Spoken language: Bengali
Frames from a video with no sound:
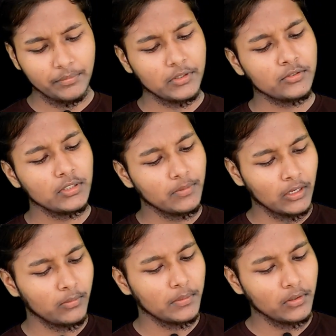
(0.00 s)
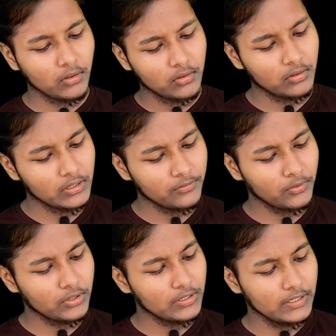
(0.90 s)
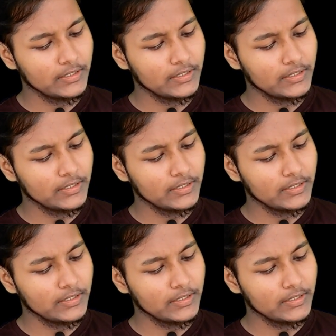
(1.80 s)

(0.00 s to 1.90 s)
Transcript: আপনি যদি ভালোভাবে লক্ষ্য করেন ফোনটির